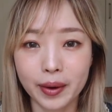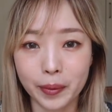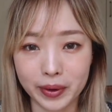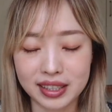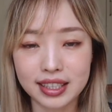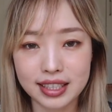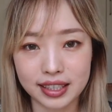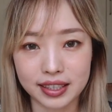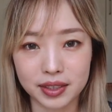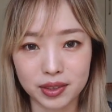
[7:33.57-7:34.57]
我自己
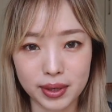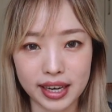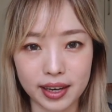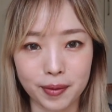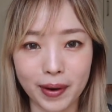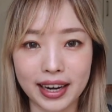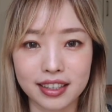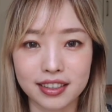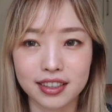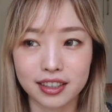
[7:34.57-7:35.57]
呢最意外
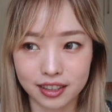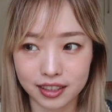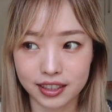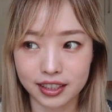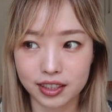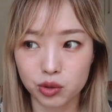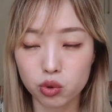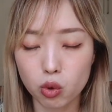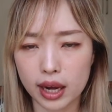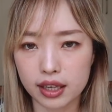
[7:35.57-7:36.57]
的是，
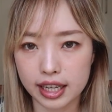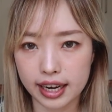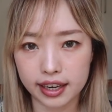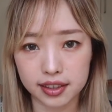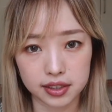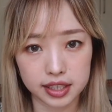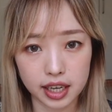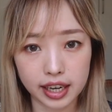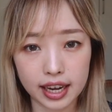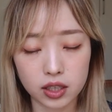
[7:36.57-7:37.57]
做完的大概隔
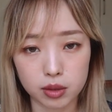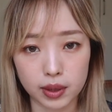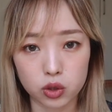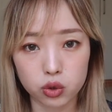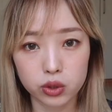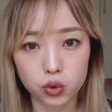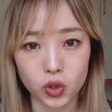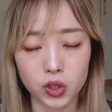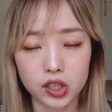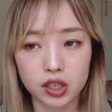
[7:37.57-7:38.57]
天开始吧，就会
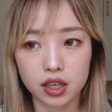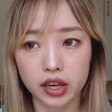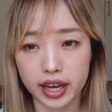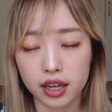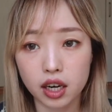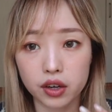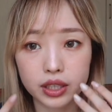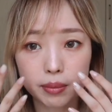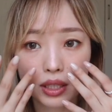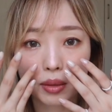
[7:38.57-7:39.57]
觉得脸好
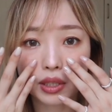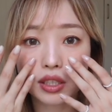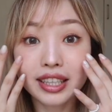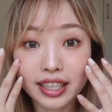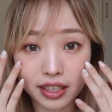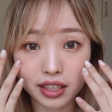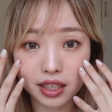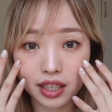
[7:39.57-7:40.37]
像变得比较嫩。